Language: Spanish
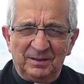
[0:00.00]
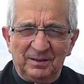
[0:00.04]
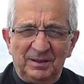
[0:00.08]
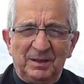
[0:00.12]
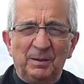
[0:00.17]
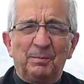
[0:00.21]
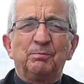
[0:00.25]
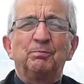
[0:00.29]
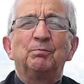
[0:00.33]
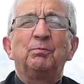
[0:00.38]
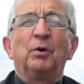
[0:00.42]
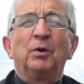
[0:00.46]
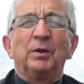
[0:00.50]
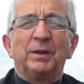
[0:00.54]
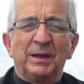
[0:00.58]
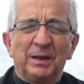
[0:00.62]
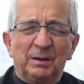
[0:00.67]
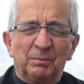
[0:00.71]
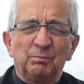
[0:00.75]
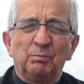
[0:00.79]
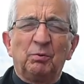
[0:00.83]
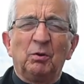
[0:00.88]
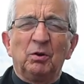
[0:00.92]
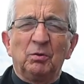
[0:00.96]
de
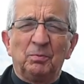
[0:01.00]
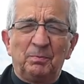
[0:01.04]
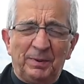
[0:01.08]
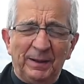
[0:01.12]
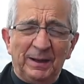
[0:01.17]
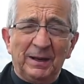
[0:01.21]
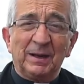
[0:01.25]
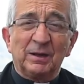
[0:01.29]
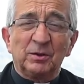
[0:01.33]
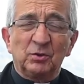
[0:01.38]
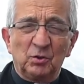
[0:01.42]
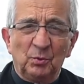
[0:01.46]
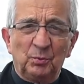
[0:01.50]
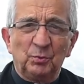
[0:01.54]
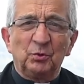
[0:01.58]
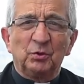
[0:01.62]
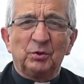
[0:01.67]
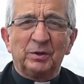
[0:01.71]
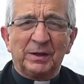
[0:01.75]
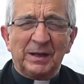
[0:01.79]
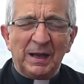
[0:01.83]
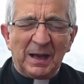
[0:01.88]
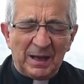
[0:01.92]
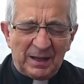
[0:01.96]
poder volver a
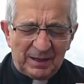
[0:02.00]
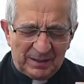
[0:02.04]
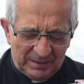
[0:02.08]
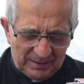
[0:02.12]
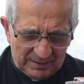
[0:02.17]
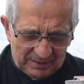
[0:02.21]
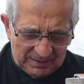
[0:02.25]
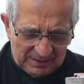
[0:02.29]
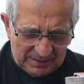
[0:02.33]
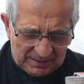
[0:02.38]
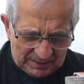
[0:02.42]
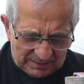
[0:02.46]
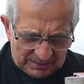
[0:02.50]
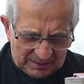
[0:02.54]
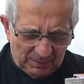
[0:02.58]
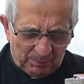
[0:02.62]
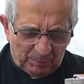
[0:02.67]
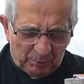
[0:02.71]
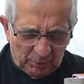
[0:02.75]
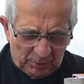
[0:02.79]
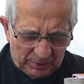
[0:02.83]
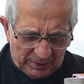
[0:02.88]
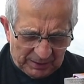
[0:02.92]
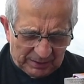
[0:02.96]
comulgar, de
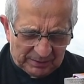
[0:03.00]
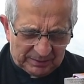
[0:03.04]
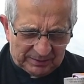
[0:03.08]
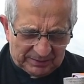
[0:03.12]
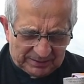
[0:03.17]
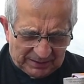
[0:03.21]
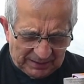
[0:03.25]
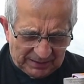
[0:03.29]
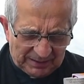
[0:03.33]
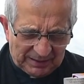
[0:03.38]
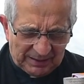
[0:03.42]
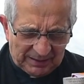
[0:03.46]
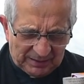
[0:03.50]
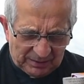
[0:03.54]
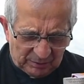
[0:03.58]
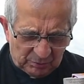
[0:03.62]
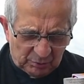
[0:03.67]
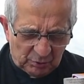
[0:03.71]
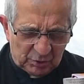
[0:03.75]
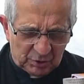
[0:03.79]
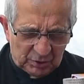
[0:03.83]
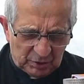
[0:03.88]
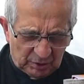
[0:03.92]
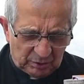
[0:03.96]
poder tener en
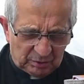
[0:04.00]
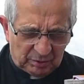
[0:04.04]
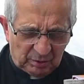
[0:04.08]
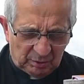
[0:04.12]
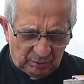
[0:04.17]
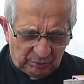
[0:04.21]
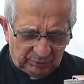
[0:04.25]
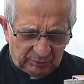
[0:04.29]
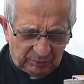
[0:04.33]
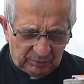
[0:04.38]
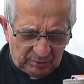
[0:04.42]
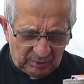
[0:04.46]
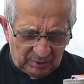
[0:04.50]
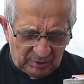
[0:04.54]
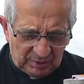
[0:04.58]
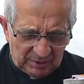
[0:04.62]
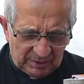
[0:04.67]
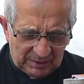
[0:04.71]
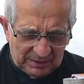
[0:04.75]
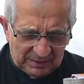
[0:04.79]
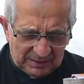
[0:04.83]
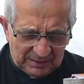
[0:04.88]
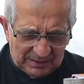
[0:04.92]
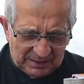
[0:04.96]
nosotros
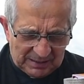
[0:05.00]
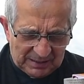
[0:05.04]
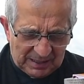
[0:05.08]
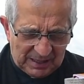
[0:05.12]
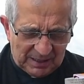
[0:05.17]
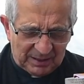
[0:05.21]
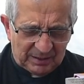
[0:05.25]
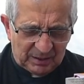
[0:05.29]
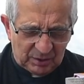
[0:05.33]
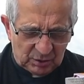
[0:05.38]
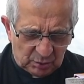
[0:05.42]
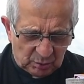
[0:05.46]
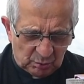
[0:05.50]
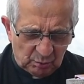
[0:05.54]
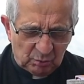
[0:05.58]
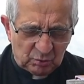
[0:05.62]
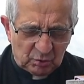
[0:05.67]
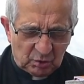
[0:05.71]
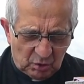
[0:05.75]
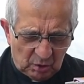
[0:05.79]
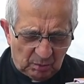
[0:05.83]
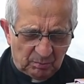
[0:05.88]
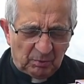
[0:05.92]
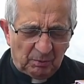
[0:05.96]
a Jesús
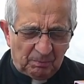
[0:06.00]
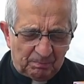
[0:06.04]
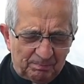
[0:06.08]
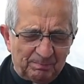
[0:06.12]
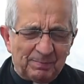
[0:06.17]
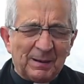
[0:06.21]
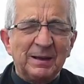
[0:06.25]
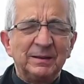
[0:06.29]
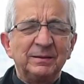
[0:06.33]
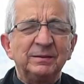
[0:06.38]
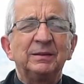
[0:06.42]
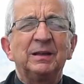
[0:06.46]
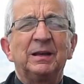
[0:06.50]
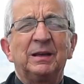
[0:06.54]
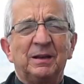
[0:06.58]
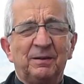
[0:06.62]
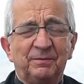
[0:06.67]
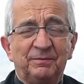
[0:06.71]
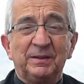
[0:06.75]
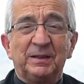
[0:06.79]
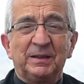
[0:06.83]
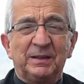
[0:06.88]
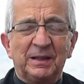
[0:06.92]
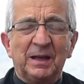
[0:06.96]
como pan de la
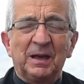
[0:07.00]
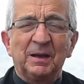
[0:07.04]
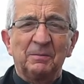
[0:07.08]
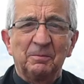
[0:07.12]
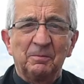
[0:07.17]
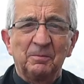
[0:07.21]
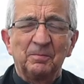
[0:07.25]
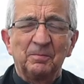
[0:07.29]
vida.